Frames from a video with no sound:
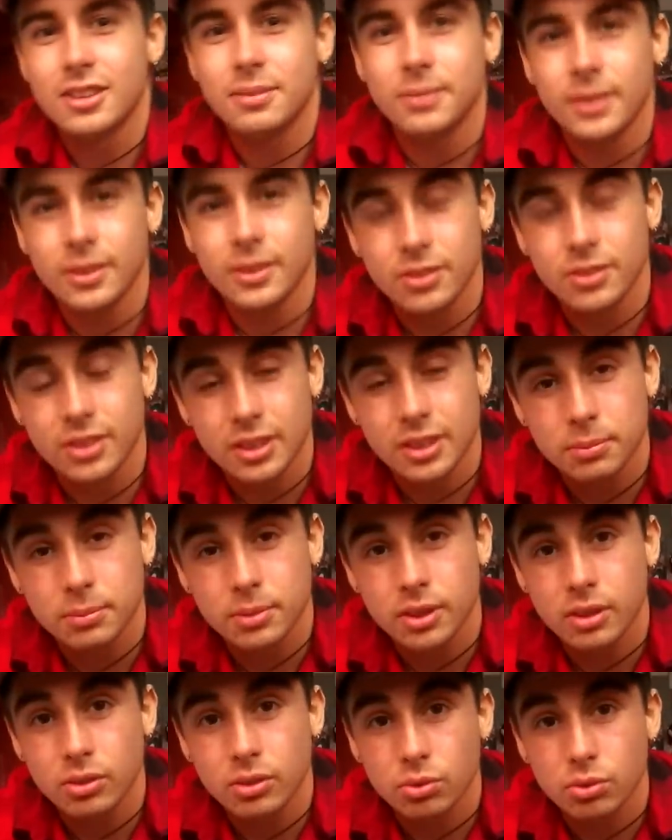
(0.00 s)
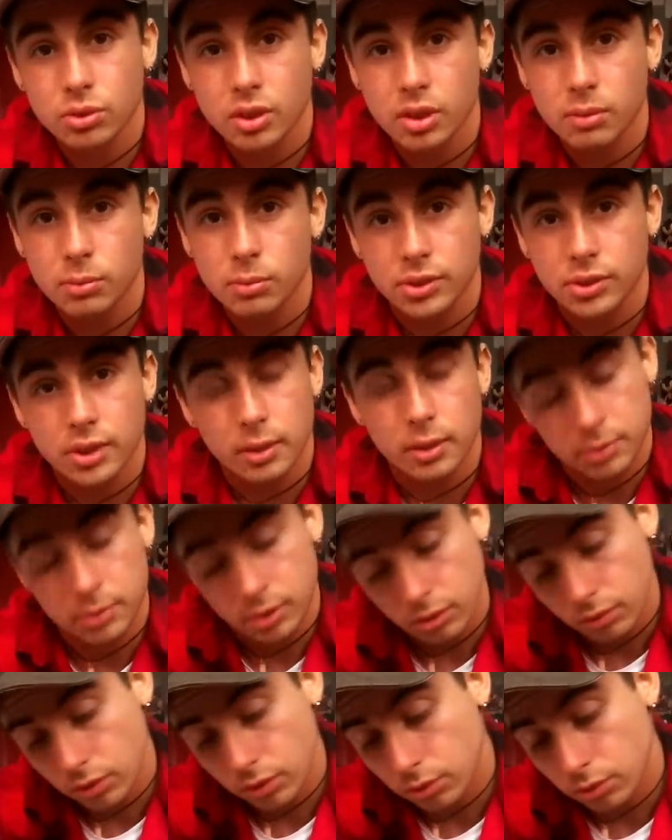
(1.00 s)
J'espère que vous allez bien, en tout cas moi c'est un
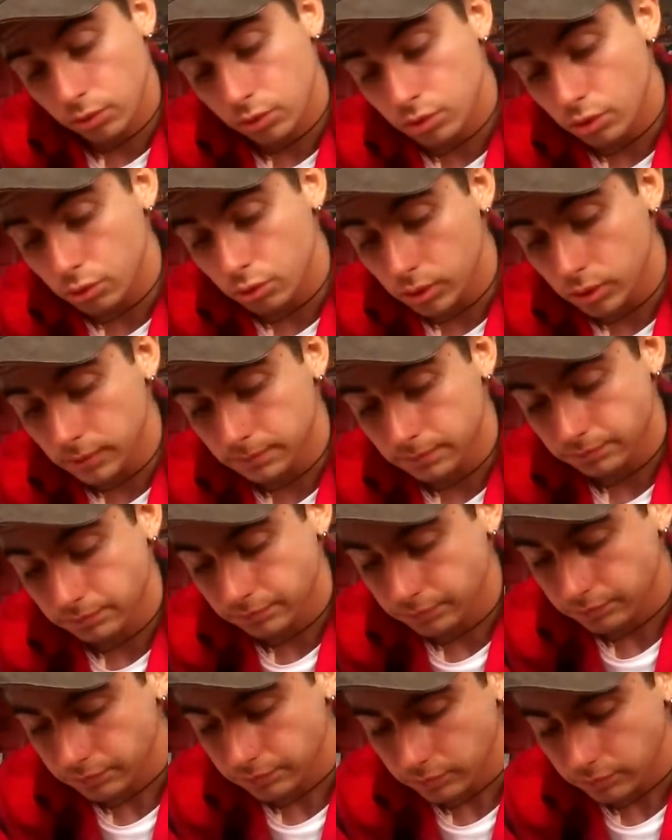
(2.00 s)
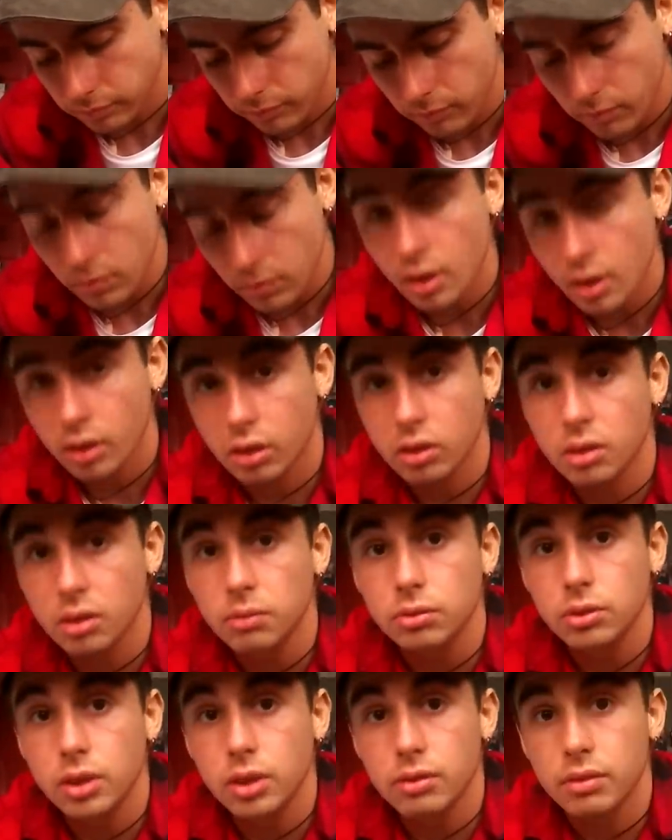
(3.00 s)
plaisir de vous retrouver aujourd'hui. Alors
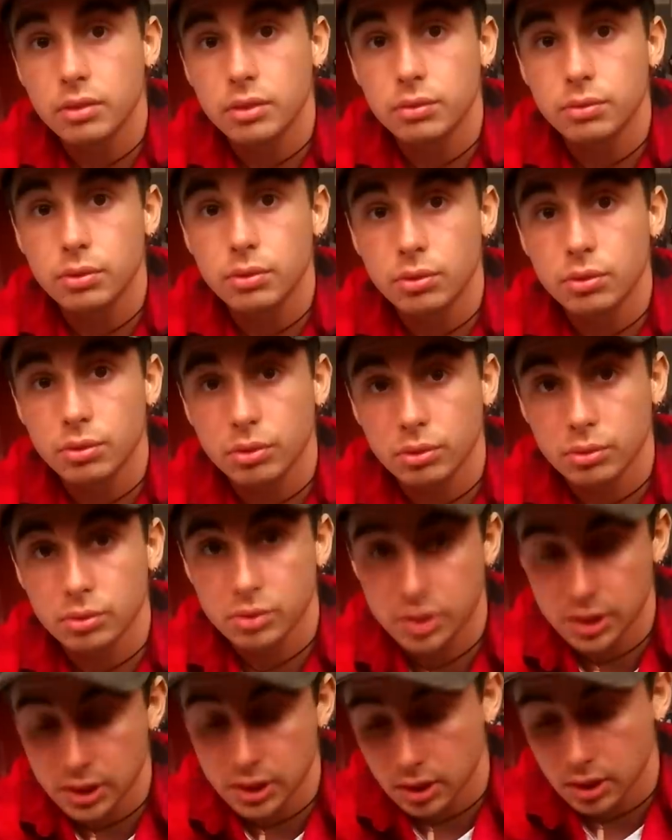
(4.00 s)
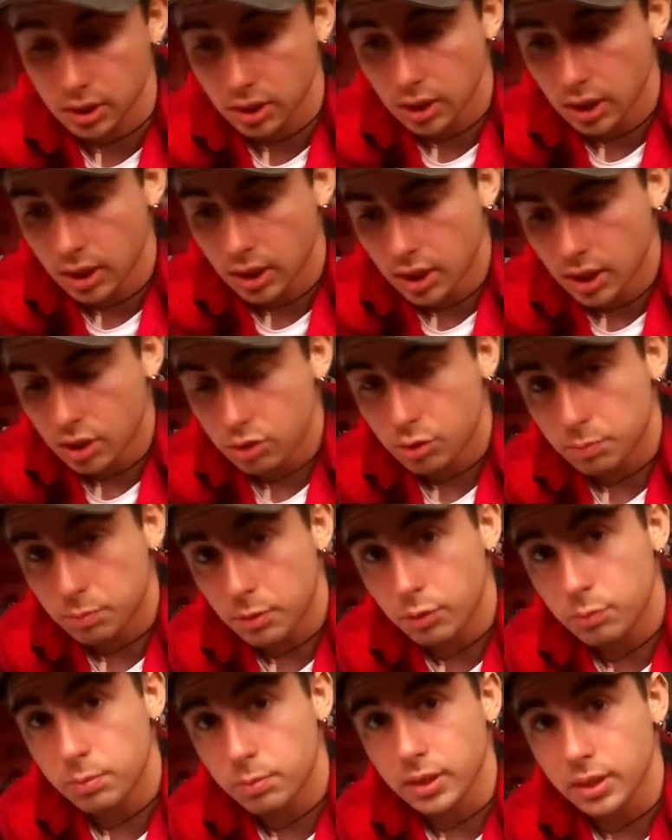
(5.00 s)
comme vous l'avez vu sur le titre, je vais
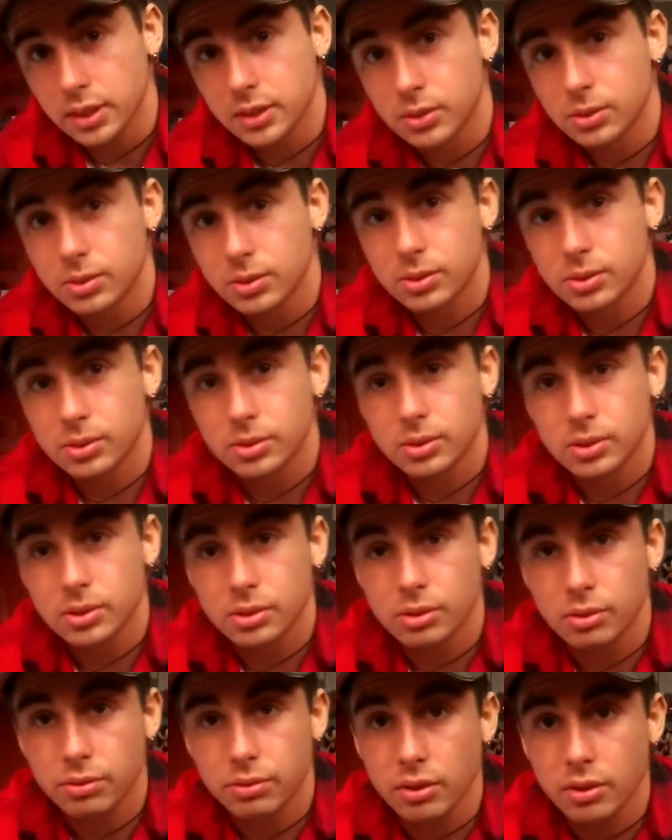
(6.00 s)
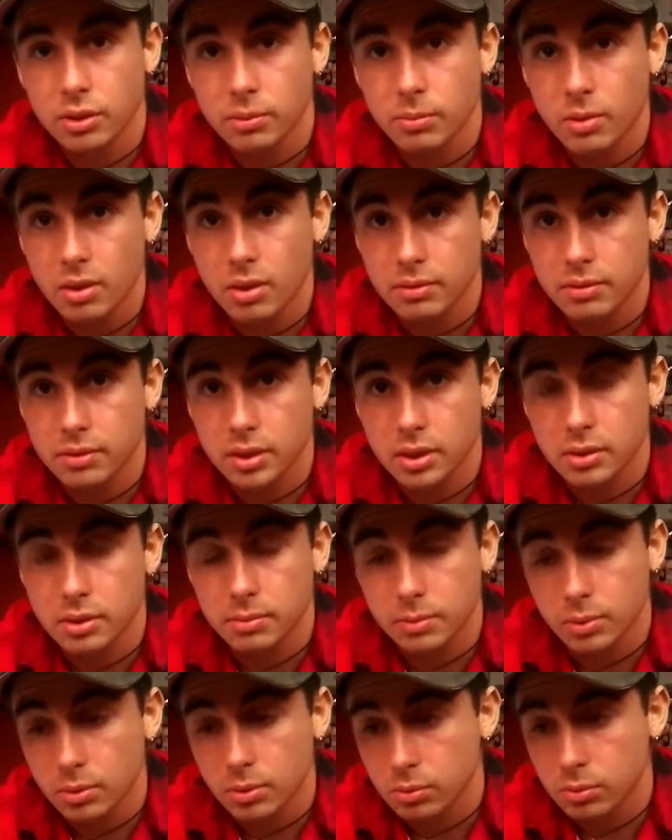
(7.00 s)
pas vous parler de, forcément un
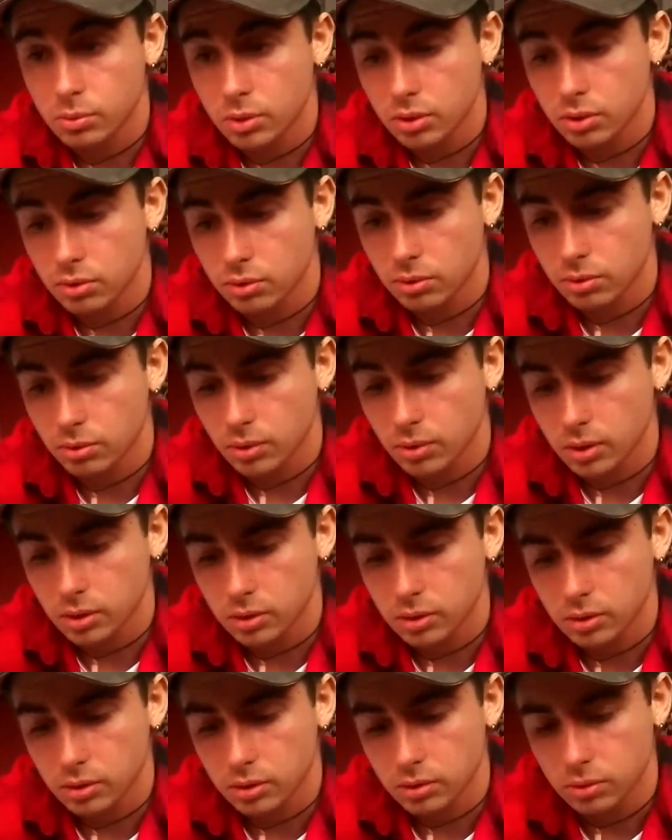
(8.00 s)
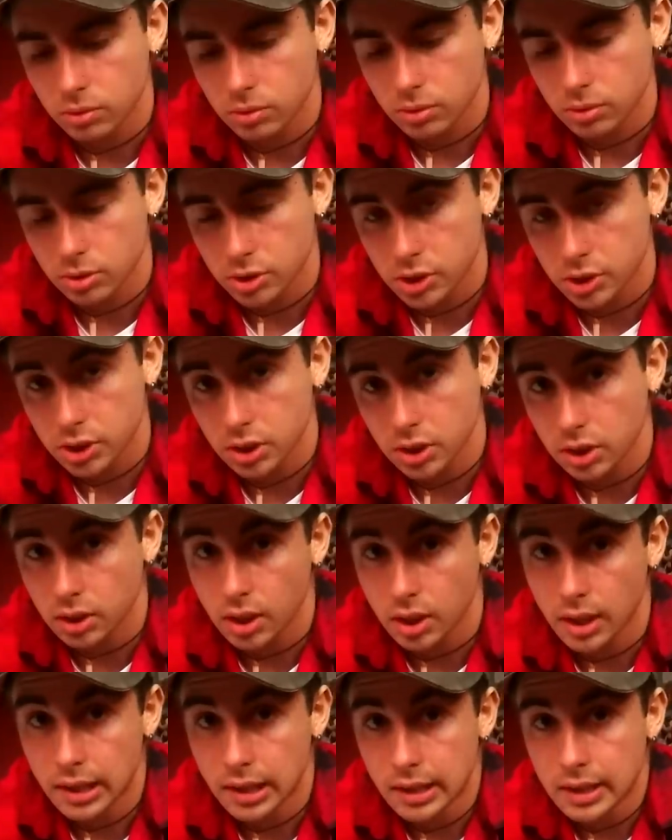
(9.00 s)
vêtement ou quoi que ce soit euh, de ce
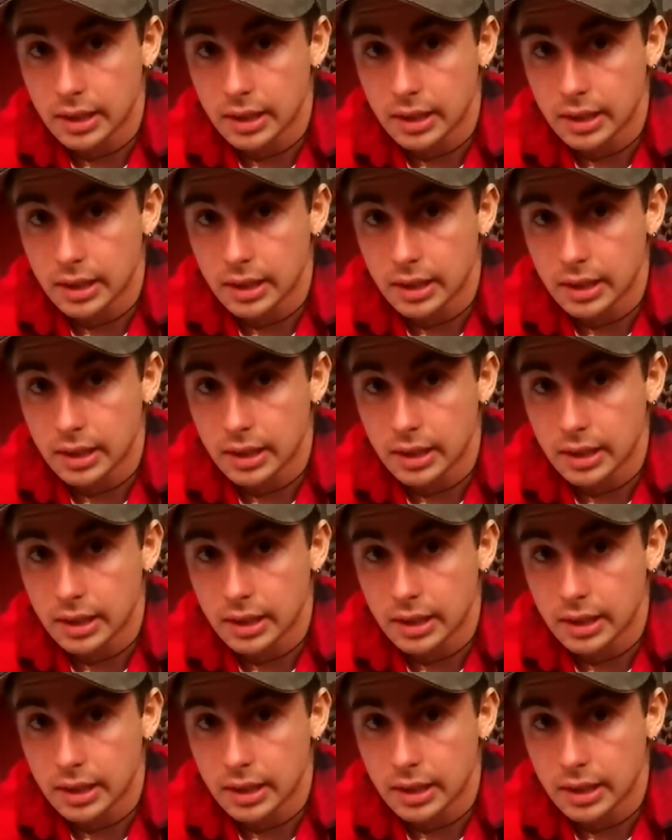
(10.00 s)
style,